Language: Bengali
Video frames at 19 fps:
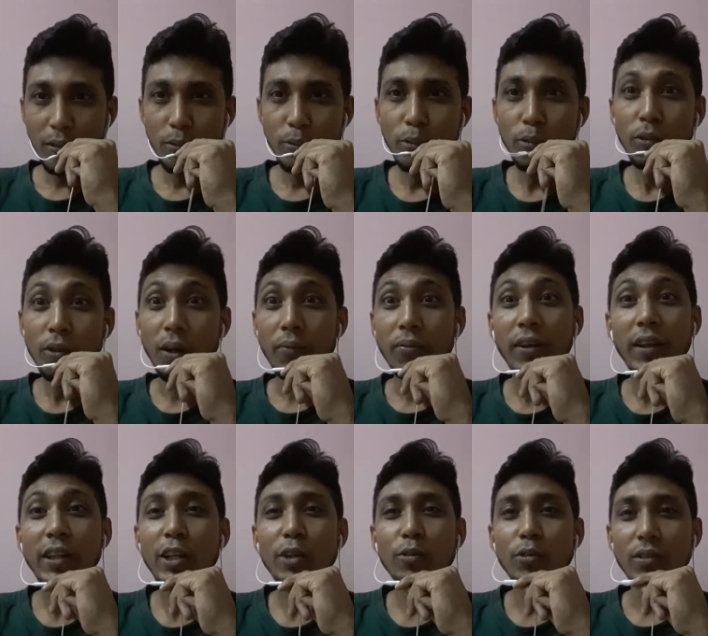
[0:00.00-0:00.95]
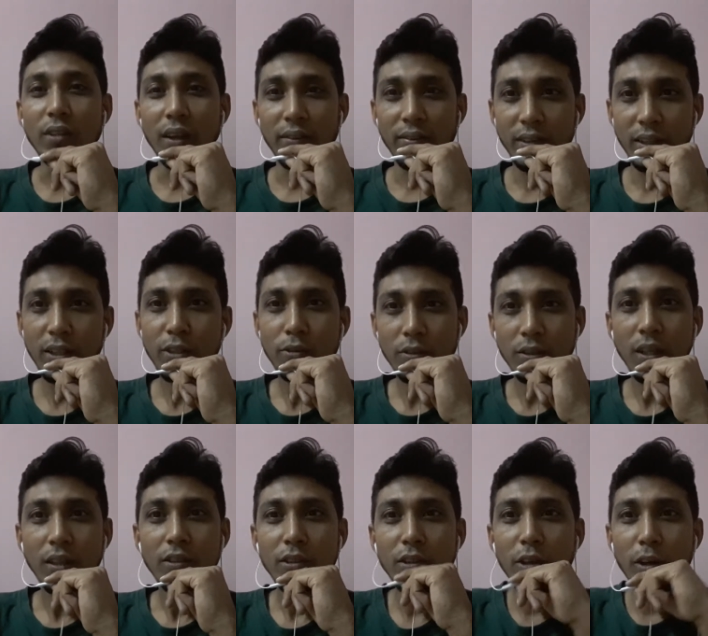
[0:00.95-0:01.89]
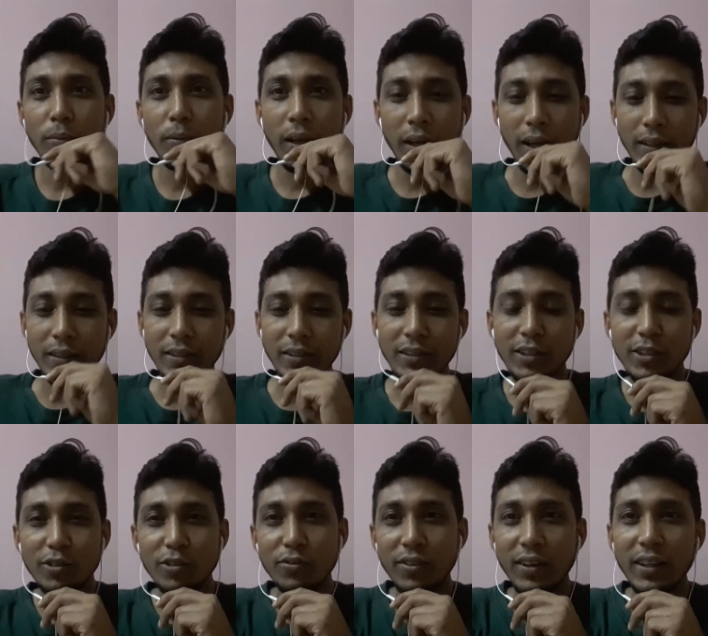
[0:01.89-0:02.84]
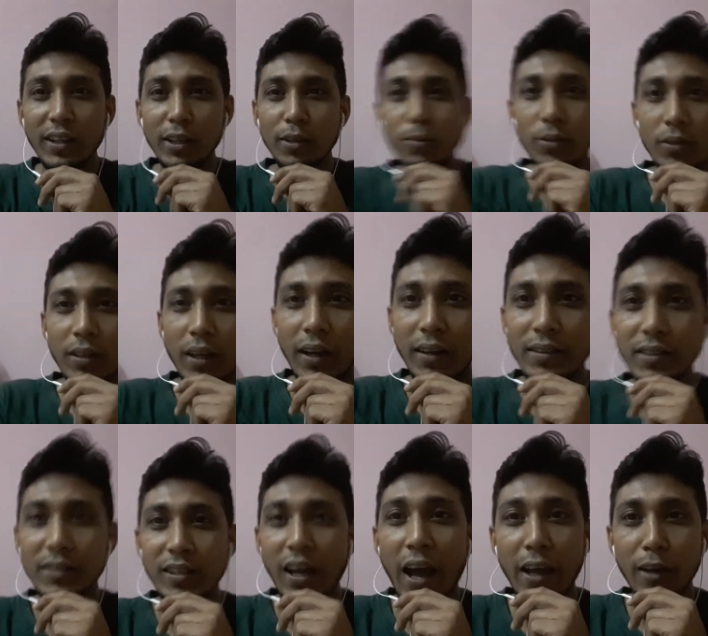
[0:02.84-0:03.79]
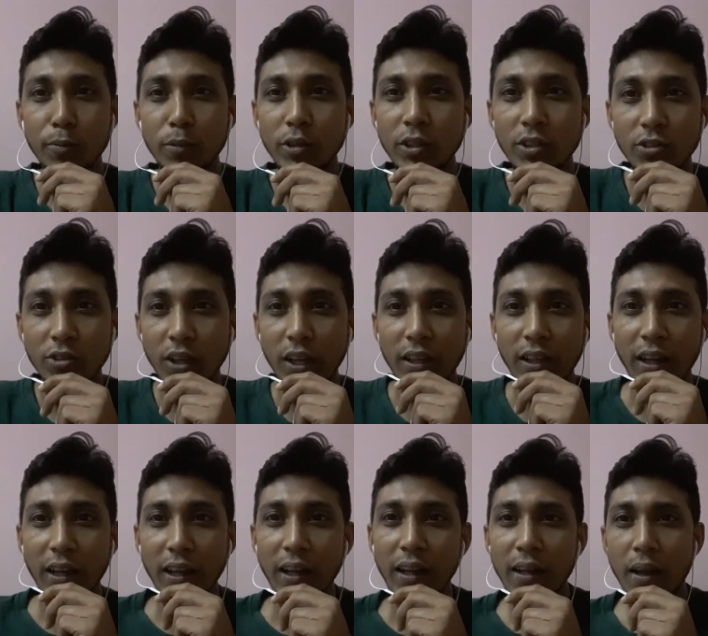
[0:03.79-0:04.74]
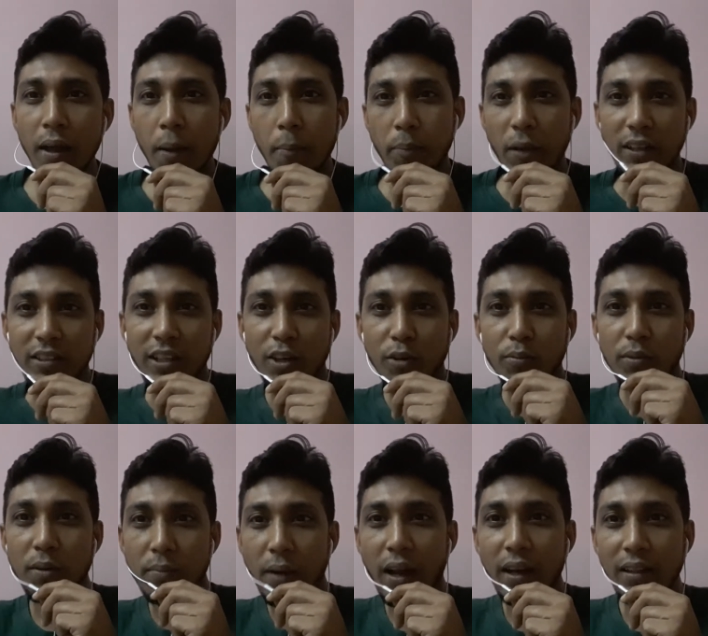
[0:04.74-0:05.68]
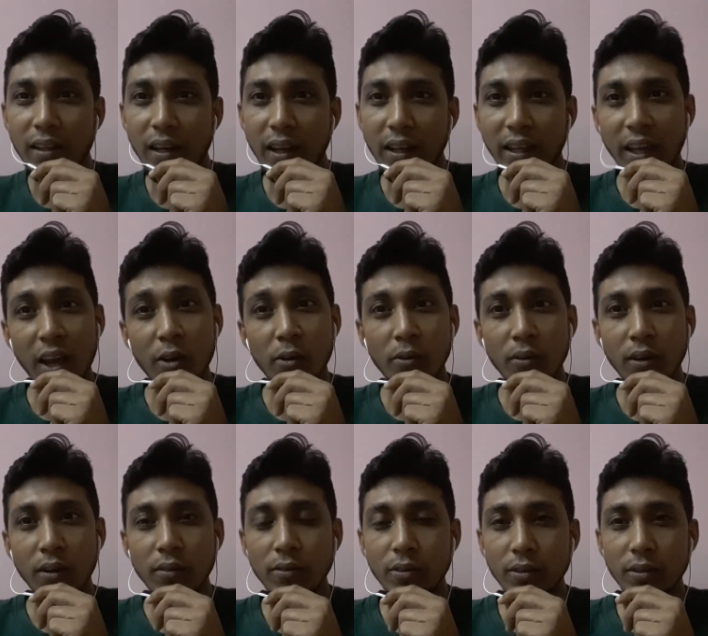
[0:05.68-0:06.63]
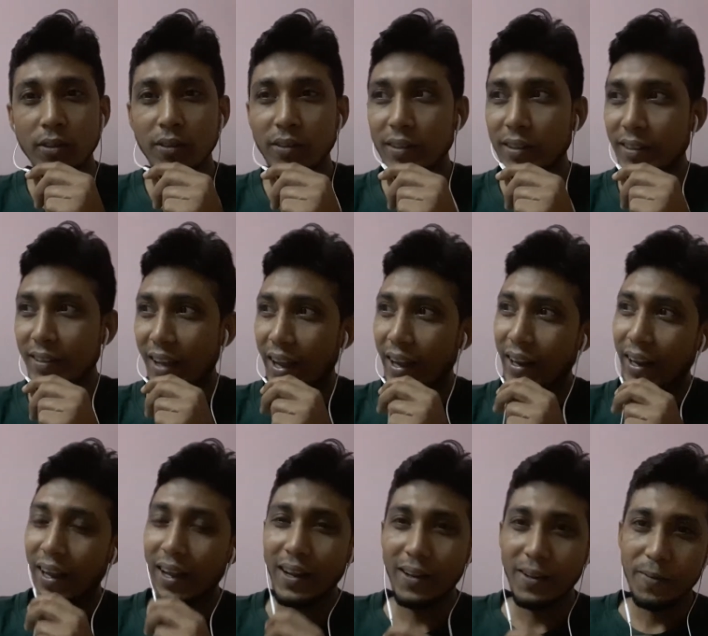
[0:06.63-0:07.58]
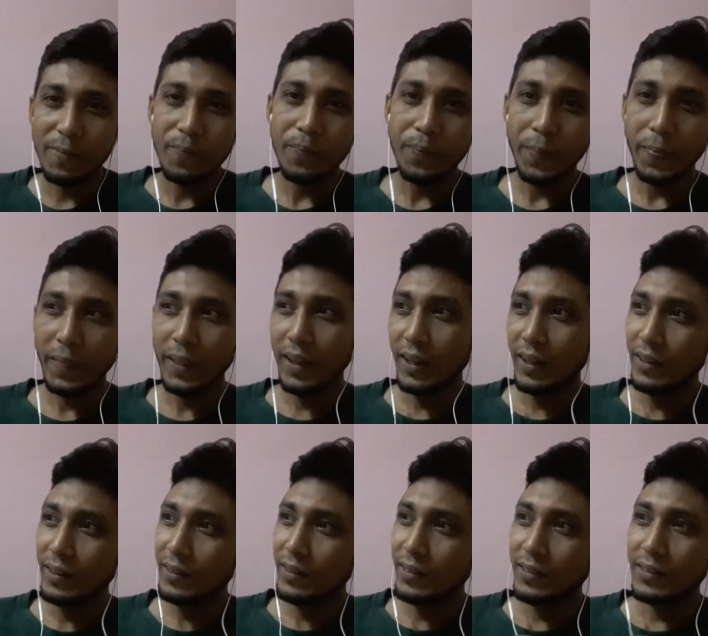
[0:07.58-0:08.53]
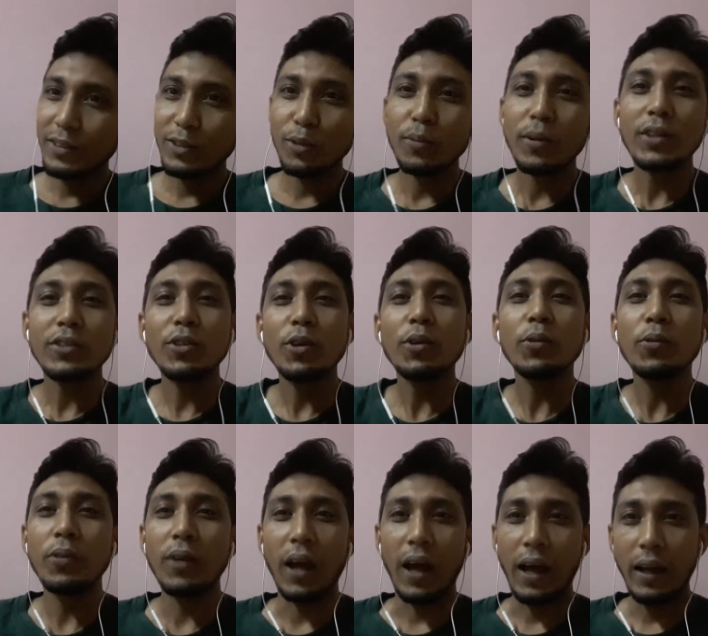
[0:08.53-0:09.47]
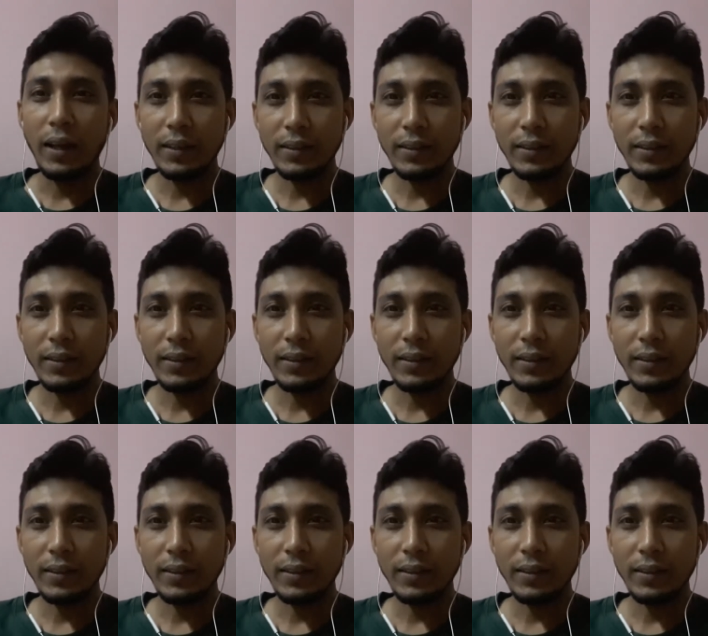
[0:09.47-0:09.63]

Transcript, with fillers: কুকুনা ফেদি কুত্তা ফেদি কুত্তা চিনো বাংলাদেশের কিছু ফেদি কুত্তা আছে ছায়ের মধ্যে শুয়ে থাকে পাশার উপরে বাড়ি দিলে কেউ কেউ করতে করতে জায়গা তোমরা হচ্ছে ওইগুলা